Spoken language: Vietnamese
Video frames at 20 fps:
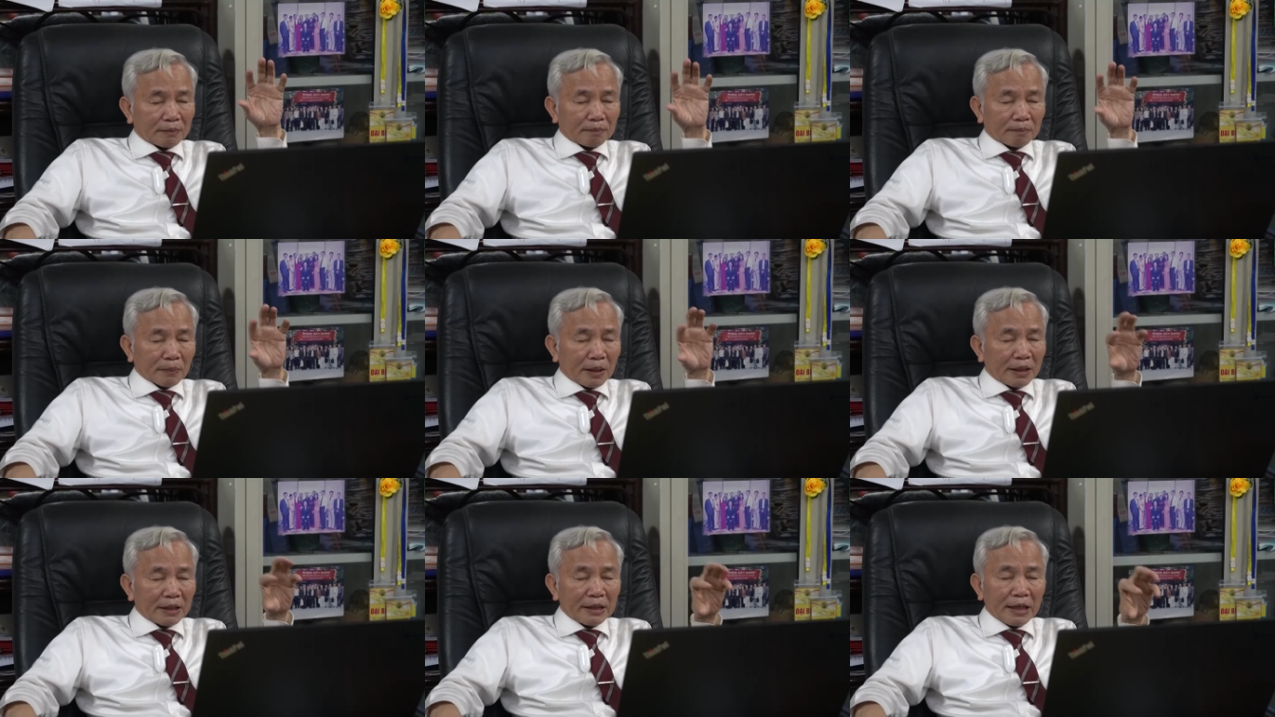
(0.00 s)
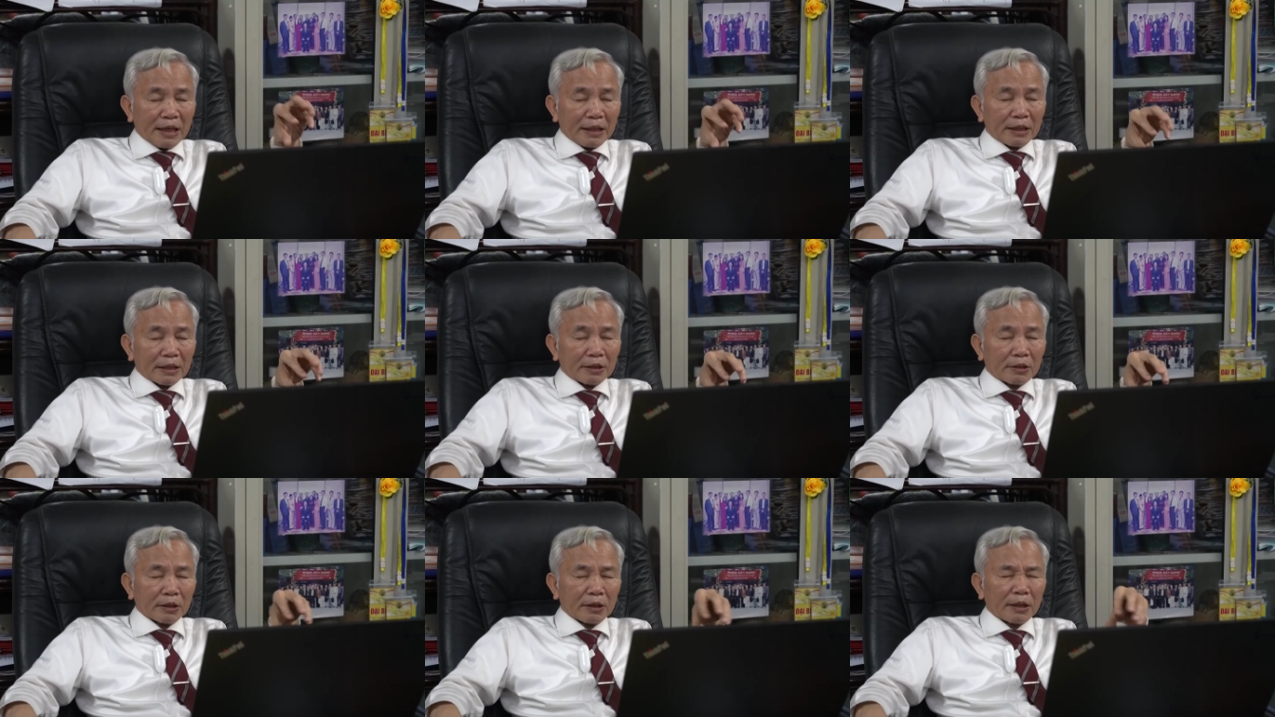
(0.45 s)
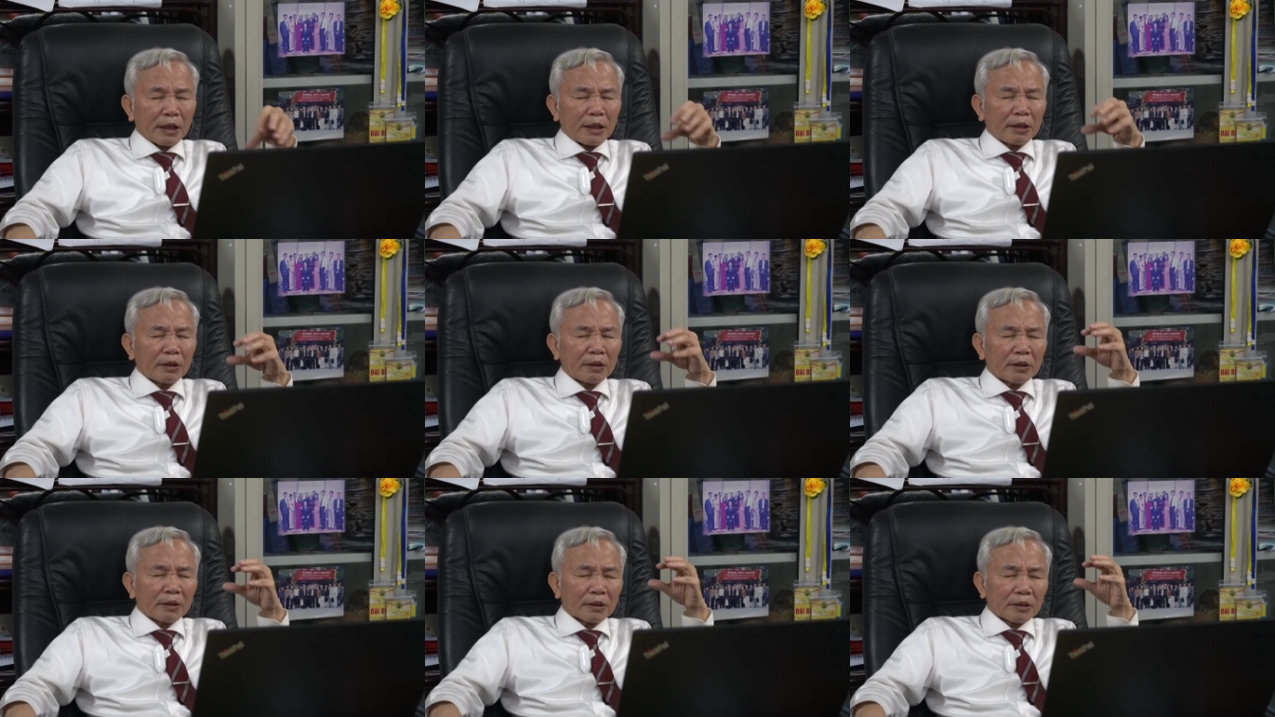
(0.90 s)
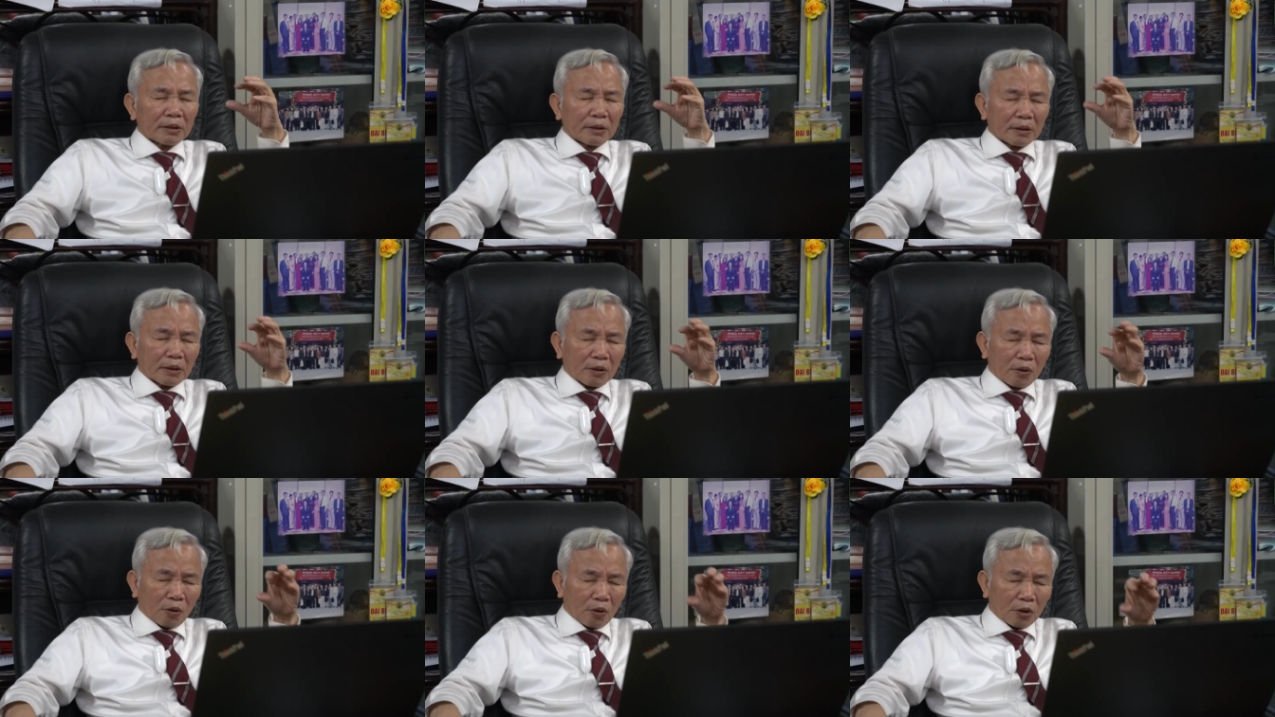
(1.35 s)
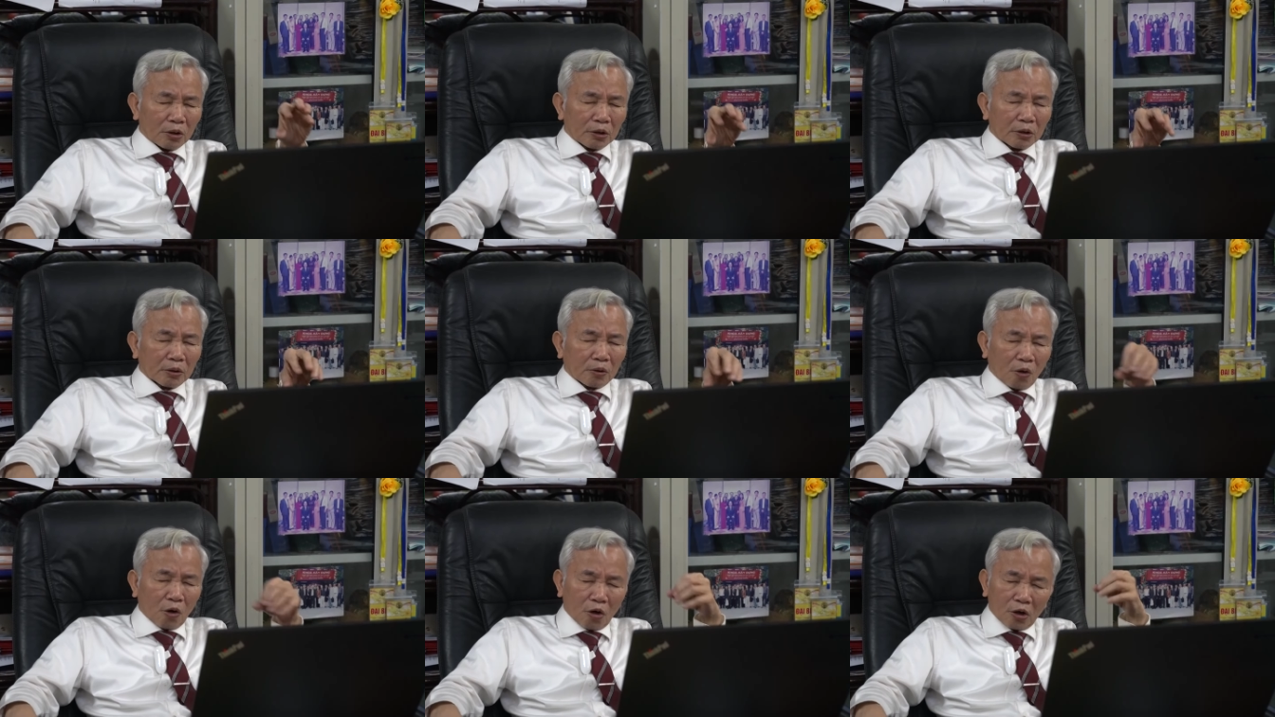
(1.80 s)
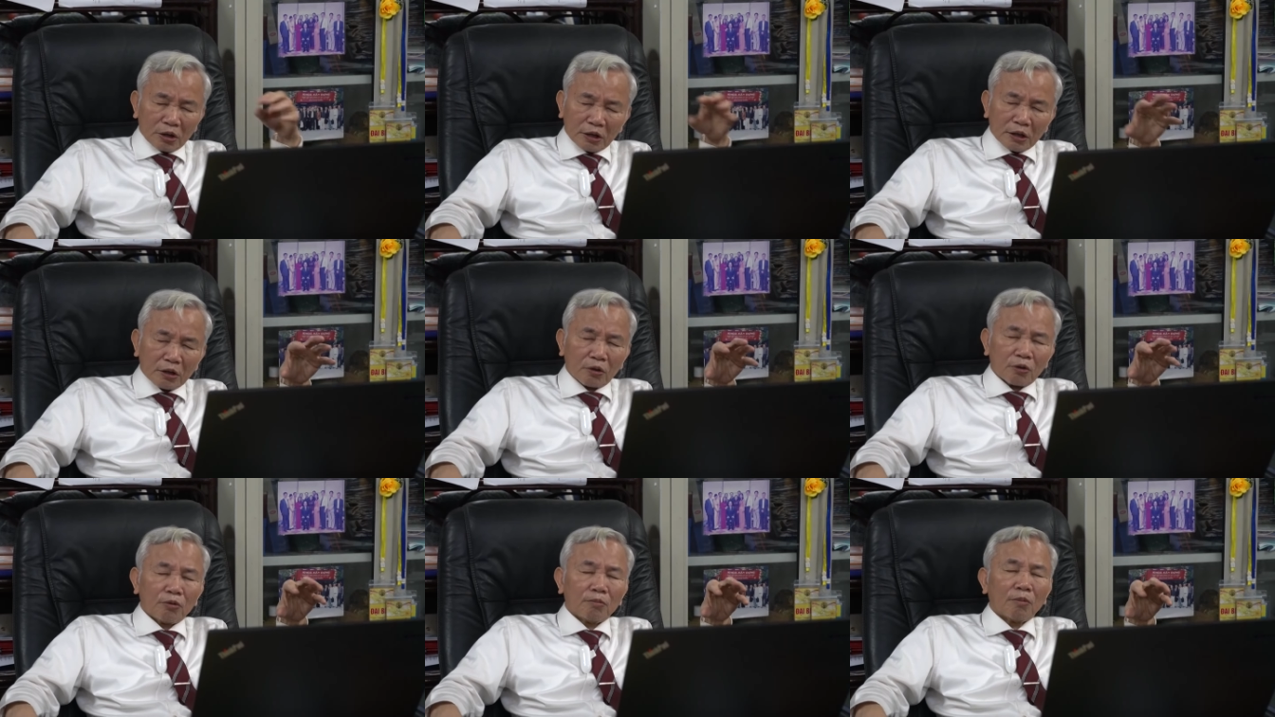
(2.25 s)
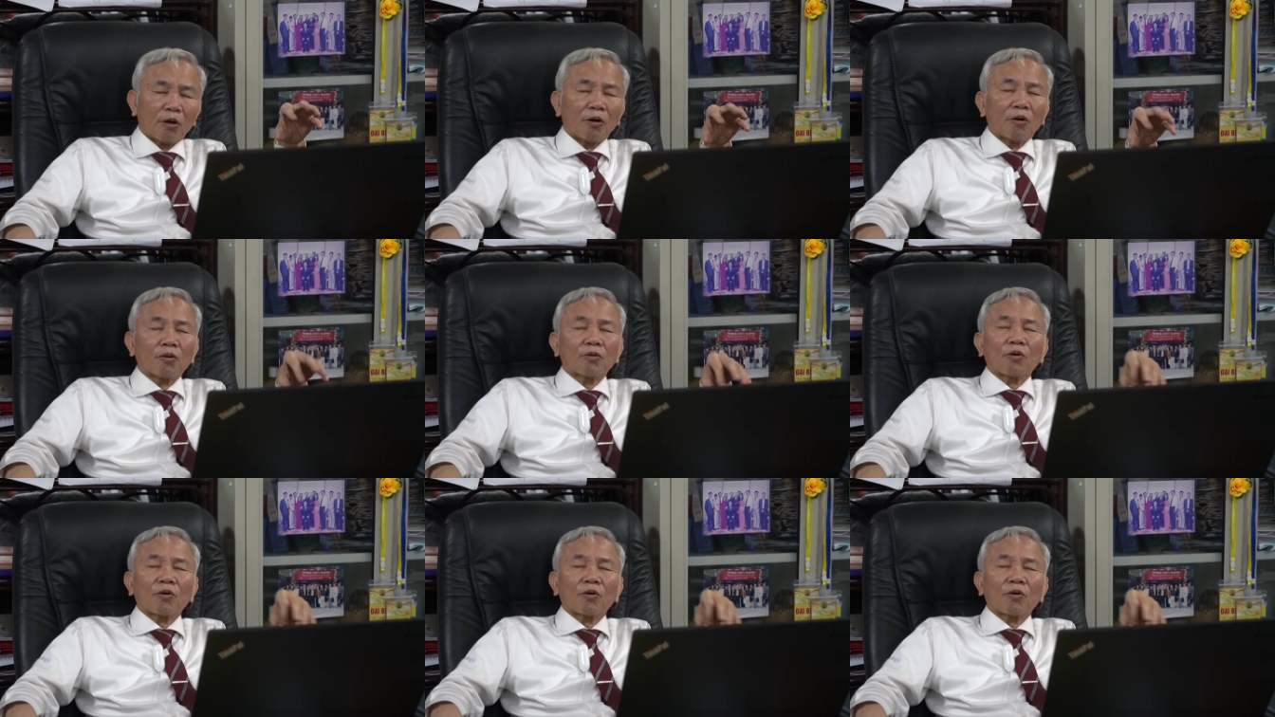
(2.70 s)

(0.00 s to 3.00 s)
bới lên ở dưới đấy còn có những ngôi mộ